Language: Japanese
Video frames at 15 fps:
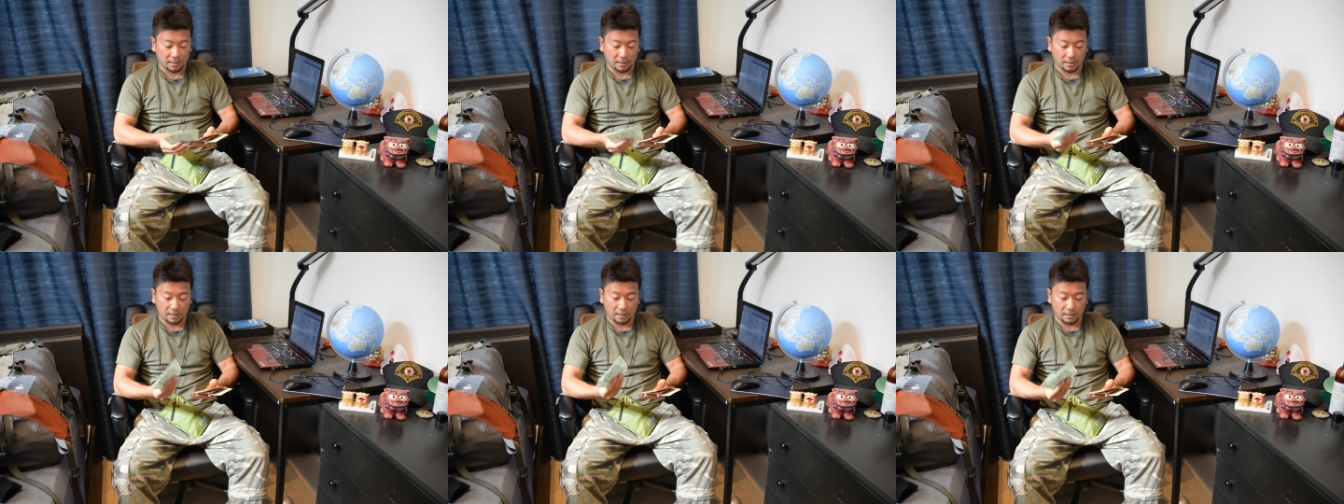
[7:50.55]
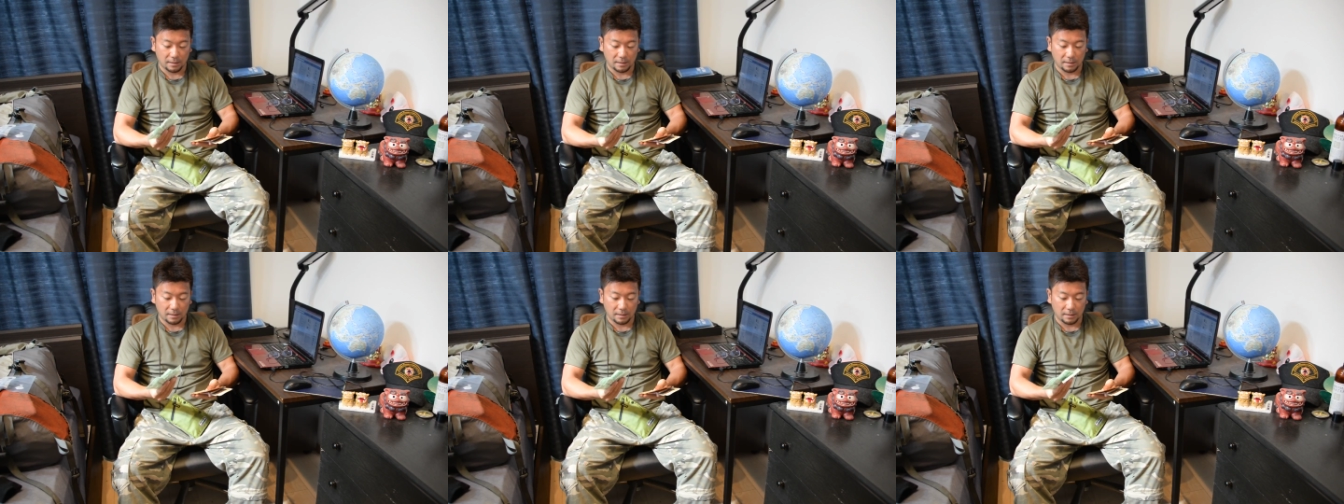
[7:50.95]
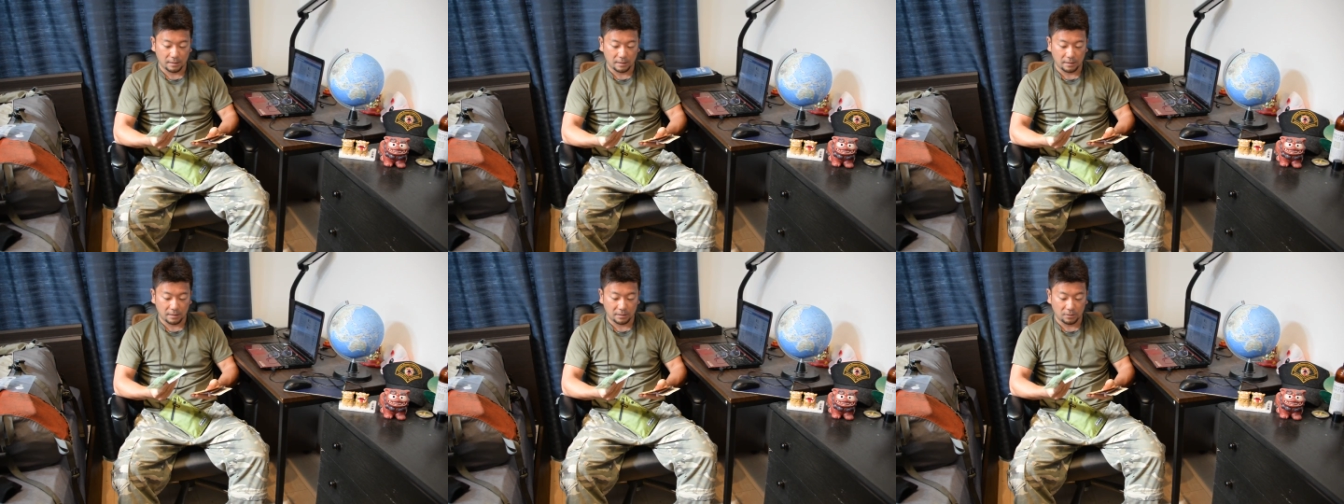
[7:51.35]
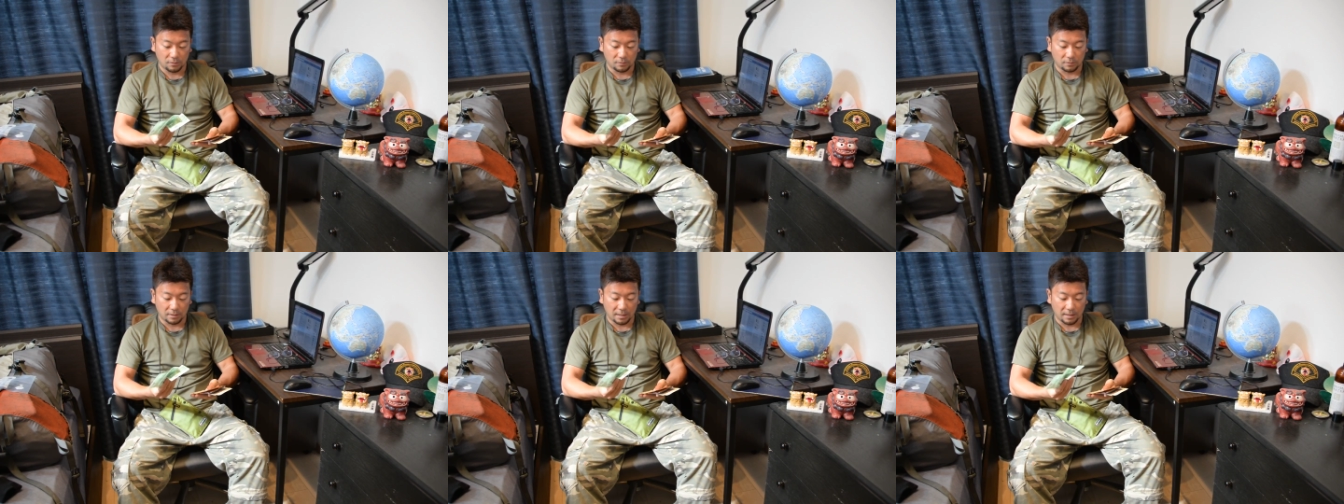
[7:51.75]
えー、
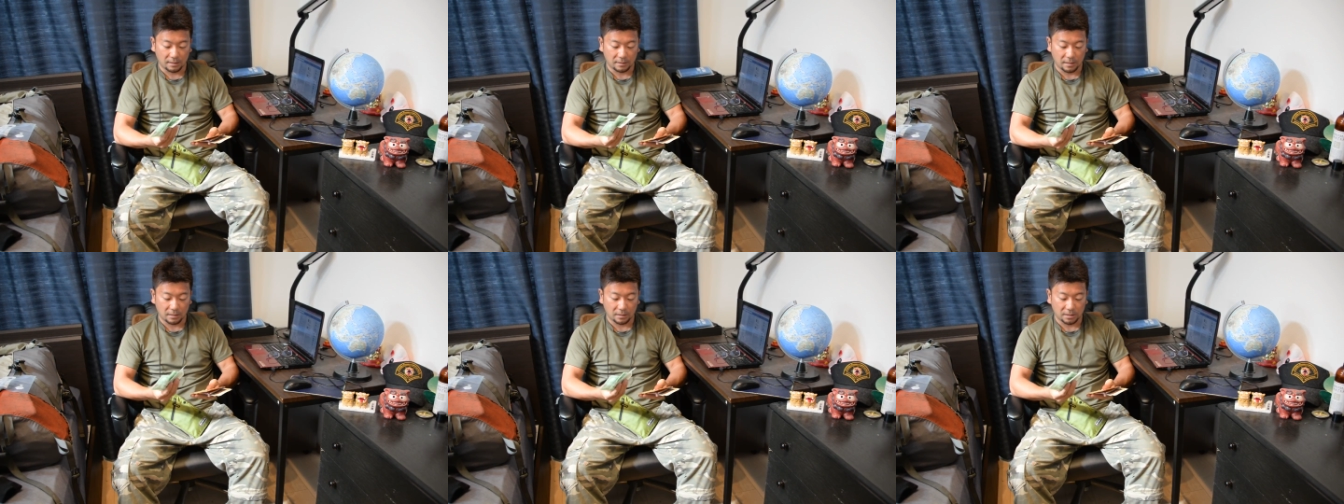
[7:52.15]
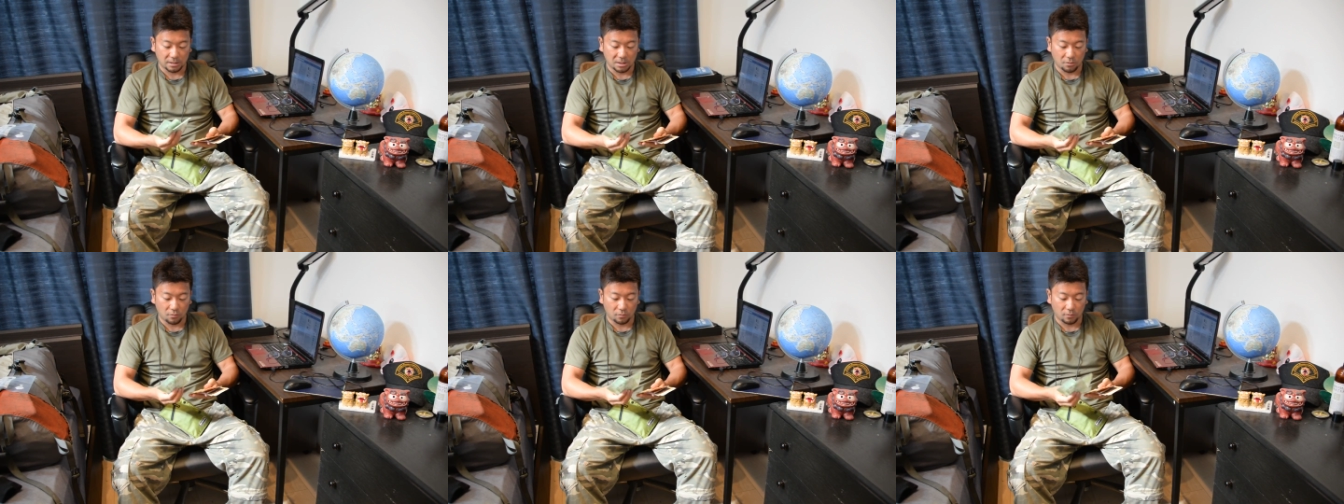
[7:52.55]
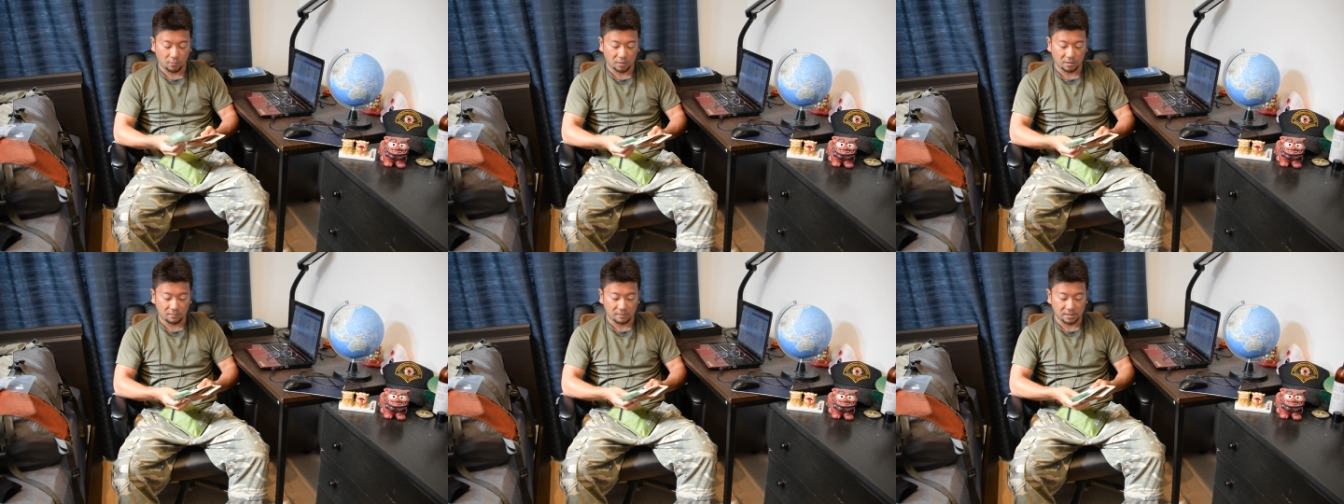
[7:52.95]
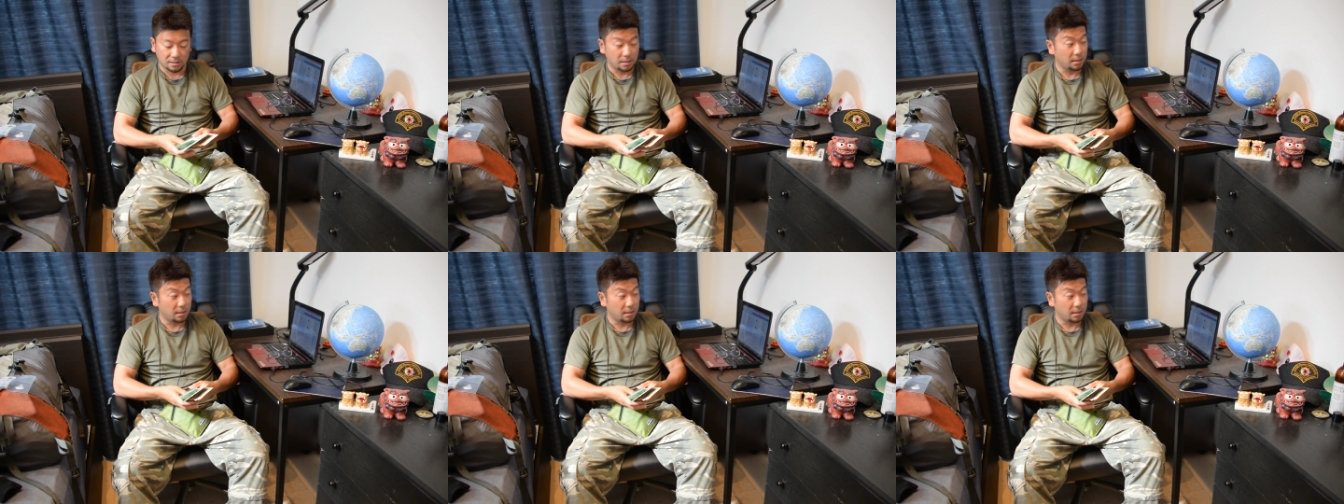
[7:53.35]
ユーロで換金していこうと思ってます。